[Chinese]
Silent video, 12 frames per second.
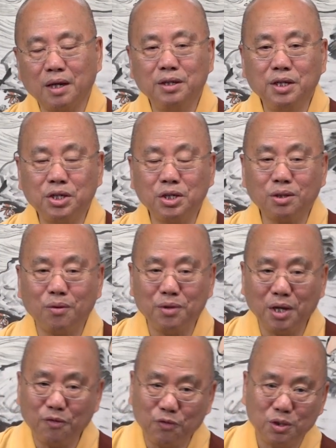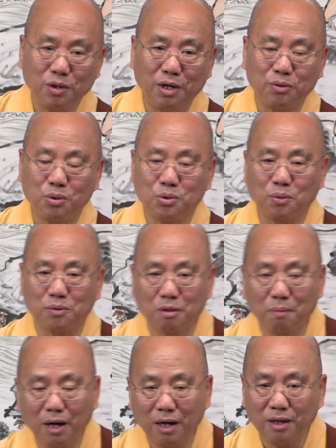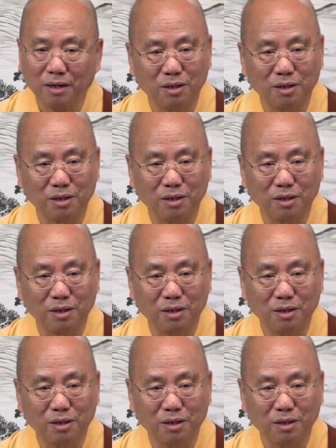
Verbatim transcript: 你知道念佛有很多种的吗？